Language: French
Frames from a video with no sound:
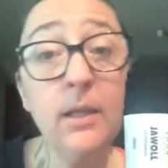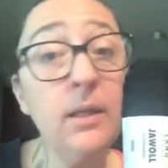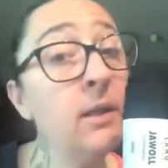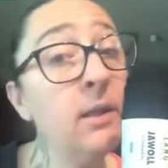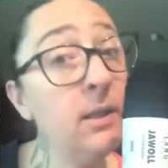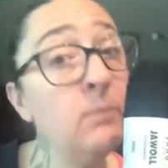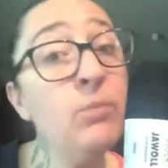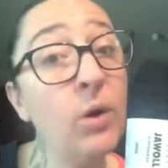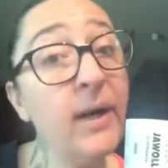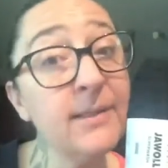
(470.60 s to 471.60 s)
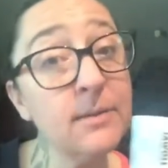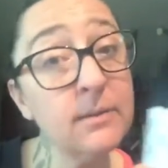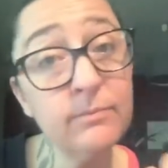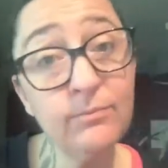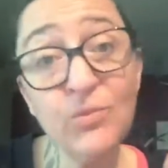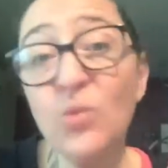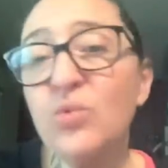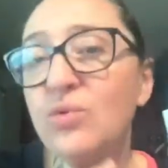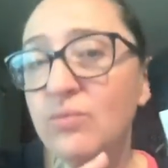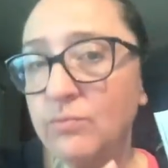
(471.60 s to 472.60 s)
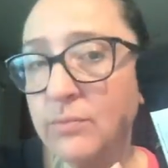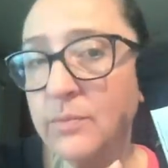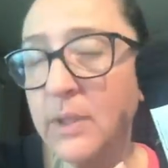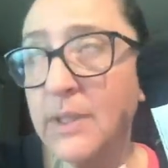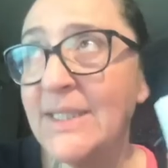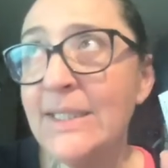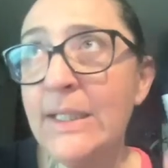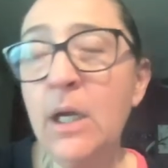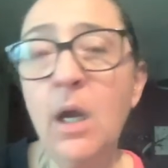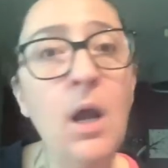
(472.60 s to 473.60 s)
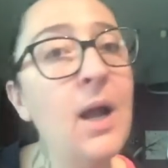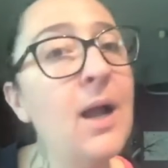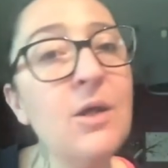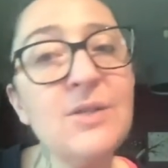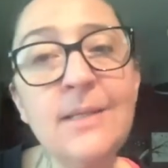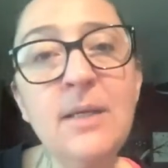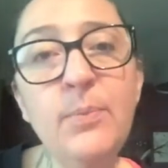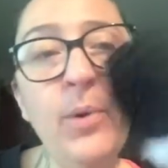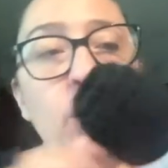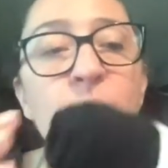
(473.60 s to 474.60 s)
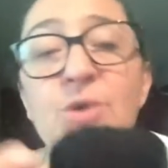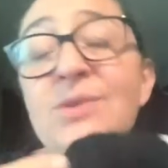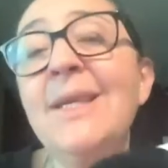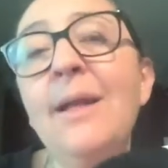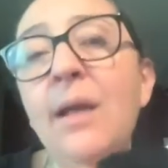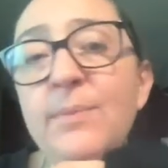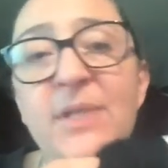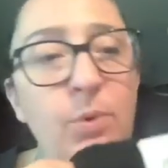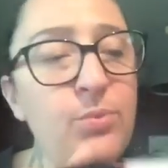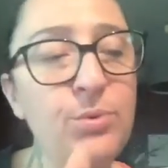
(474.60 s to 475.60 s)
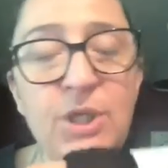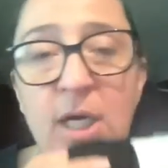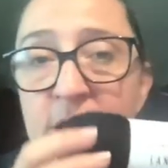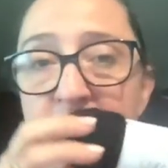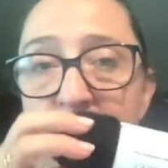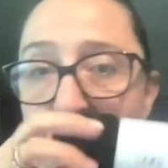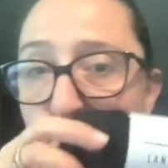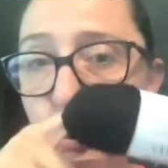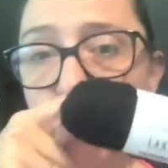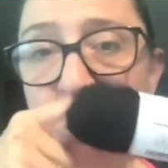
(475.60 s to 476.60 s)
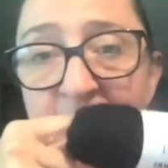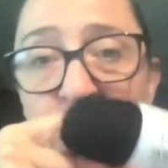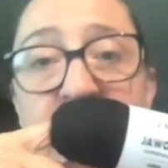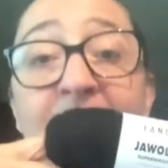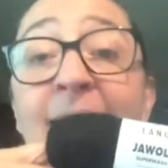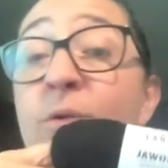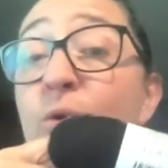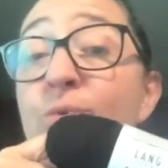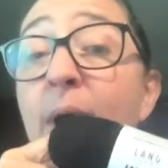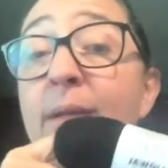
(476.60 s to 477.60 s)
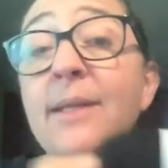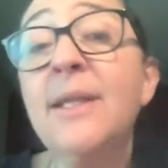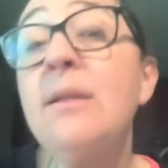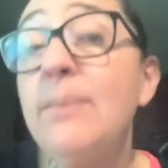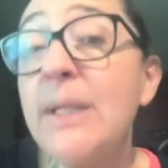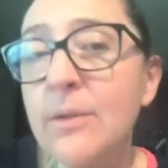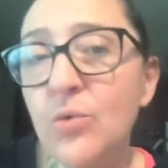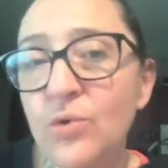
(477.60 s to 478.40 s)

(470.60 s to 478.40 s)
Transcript: et il m'en reste. Donc c'est. Alors ça dépend, moi je sais qu'elle est un petit peu plus chère chez, euh, chez Laine que sur internet, mais d'un autre